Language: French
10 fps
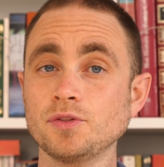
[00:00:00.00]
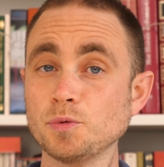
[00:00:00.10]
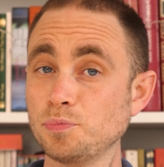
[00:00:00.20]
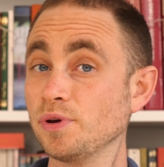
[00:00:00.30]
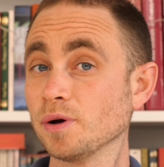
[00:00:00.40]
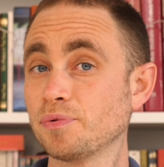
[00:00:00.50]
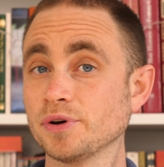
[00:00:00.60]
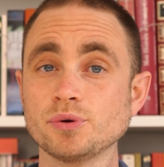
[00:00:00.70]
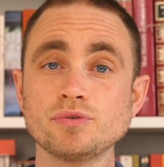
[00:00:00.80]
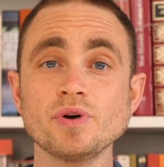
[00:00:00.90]
Depuis un
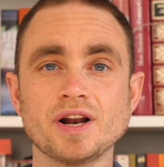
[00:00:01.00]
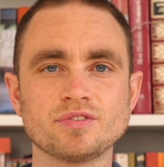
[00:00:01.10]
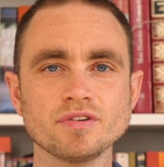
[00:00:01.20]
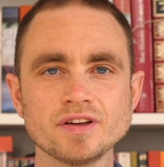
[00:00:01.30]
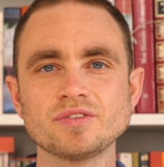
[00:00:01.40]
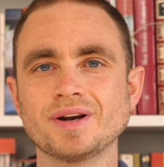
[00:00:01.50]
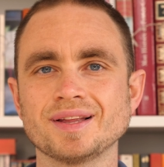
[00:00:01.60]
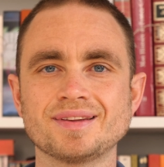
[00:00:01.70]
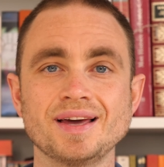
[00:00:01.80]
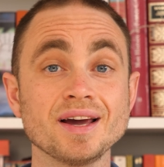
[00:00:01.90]
point de vue à la surface de la
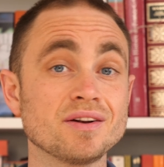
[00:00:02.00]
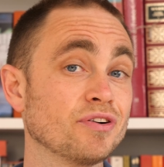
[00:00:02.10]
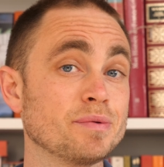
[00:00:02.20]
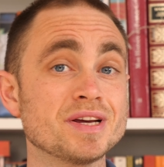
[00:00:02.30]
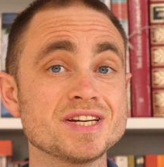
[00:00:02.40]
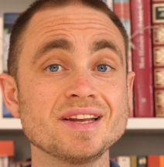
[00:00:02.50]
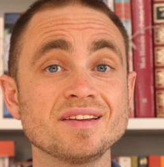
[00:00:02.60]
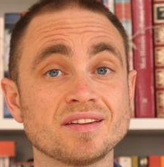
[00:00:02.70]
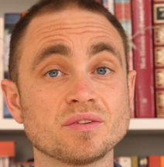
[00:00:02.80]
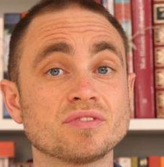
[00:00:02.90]
Terre, il faut imaginer
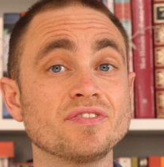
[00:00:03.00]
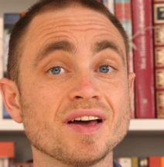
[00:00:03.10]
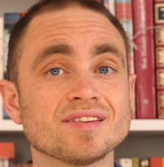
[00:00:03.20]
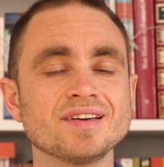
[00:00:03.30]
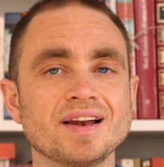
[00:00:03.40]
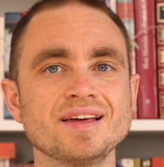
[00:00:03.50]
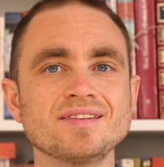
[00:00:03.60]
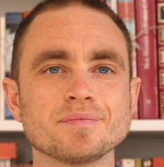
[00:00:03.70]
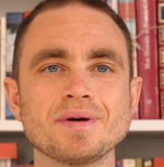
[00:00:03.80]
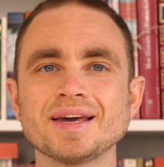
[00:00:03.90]
cette sphère
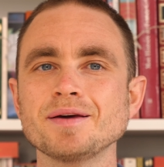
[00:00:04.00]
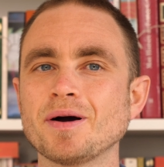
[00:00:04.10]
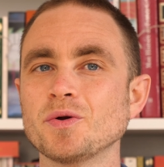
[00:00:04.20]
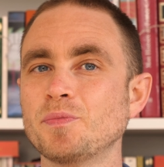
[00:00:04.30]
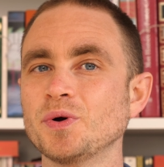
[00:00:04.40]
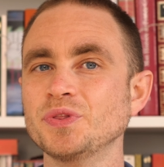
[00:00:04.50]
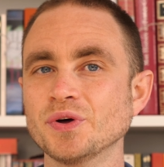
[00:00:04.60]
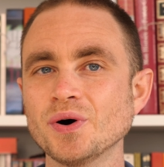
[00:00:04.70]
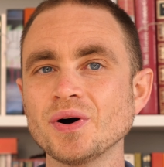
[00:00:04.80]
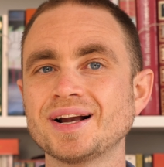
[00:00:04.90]
céleste marquée par le pôle
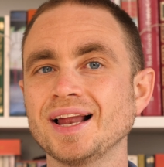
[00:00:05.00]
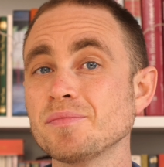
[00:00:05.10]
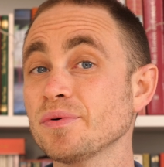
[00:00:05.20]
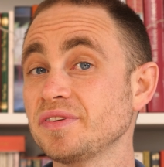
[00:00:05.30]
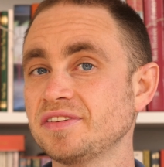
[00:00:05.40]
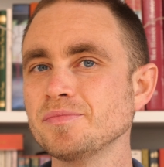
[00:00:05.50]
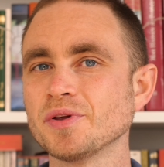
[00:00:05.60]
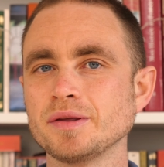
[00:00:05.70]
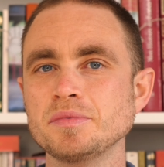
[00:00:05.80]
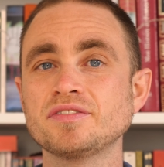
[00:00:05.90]
nord, clairement visible
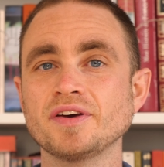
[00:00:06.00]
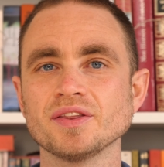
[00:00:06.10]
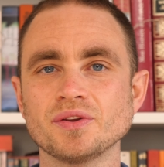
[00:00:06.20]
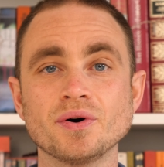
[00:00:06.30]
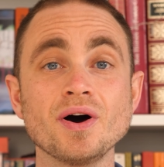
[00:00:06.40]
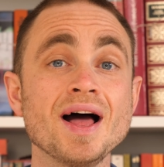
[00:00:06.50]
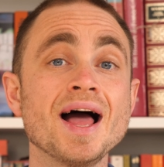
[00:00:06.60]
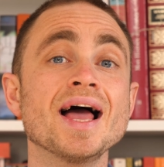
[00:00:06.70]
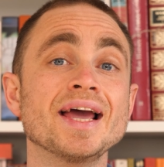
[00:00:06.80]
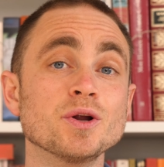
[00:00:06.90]
dans l'hémisphère nord,
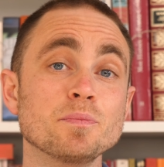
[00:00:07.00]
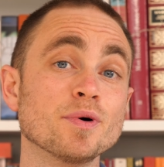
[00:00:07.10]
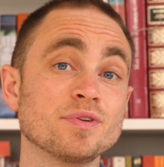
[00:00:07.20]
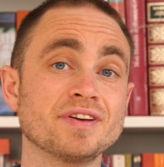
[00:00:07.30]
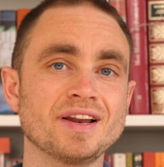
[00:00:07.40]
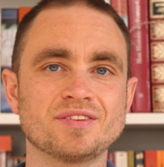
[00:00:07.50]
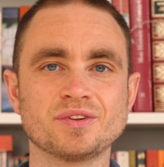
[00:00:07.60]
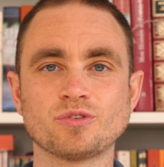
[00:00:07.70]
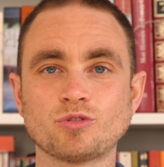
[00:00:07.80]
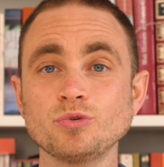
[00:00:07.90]
et le pôle
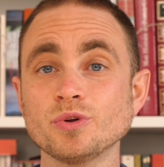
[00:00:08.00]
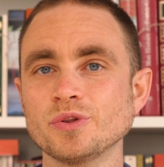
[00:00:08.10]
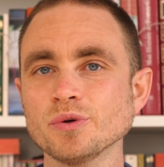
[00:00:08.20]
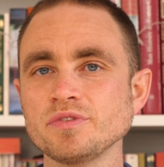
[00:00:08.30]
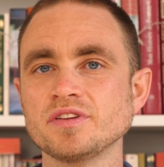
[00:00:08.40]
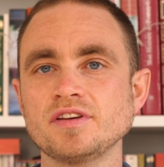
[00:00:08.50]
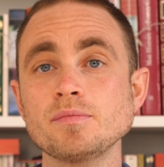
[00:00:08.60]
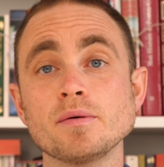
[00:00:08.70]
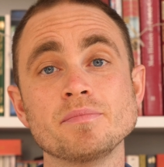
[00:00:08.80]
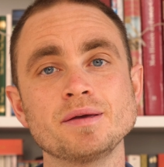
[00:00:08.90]
céleste sud, non
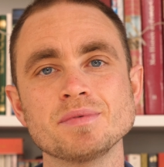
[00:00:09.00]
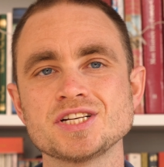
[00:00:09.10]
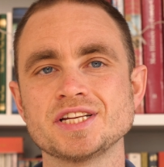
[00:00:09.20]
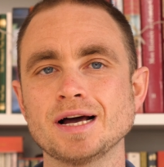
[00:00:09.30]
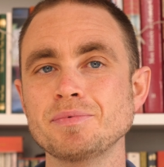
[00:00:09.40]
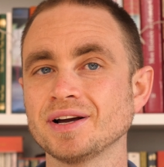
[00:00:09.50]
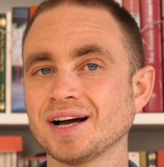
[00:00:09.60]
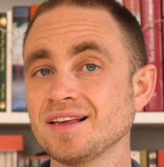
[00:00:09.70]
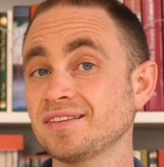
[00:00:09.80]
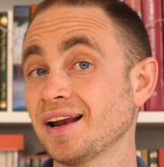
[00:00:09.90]
visible mais imaginable
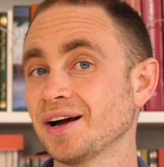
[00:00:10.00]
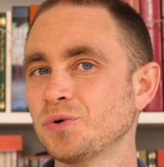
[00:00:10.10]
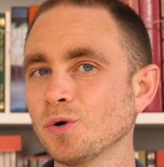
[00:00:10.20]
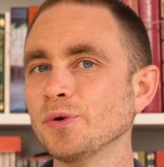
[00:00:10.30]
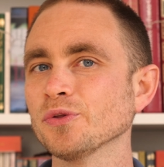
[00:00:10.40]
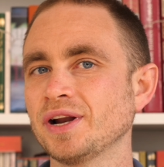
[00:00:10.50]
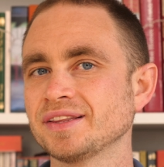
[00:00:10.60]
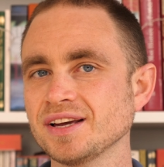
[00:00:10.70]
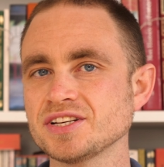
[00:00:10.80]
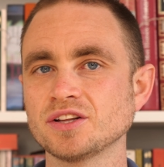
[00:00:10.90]
grâce à la courbure de la
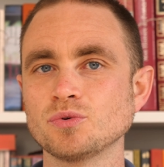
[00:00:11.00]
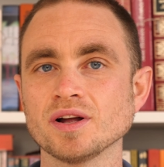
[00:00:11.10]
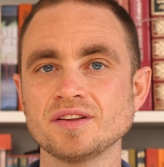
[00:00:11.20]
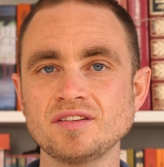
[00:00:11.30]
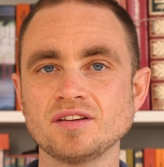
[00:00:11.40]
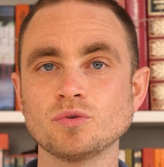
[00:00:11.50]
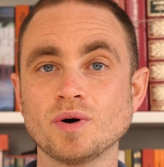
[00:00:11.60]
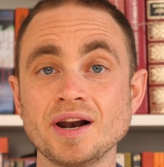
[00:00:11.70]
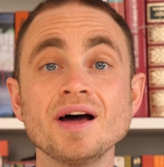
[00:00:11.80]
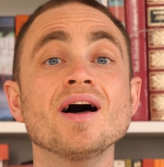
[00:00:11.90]
trajectoire des
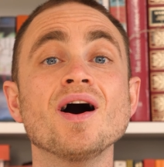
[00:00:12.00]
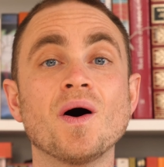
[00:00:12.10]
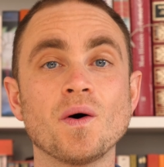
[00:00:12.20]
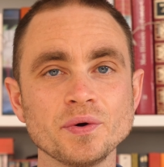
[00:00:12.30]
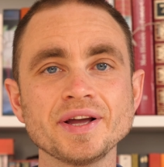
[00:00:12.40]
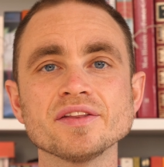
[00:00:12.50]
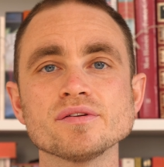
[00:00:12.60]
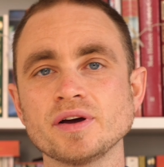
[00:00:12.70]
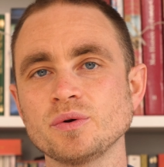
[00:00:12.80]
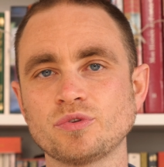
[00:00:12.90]
étoiles en
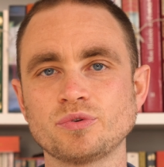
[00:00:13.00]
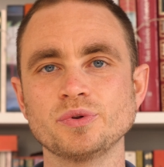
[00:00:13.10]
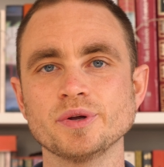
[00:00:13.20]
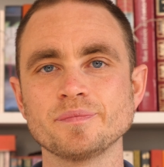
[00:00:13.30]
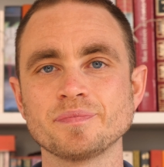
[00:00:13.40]
regardant vers le sud.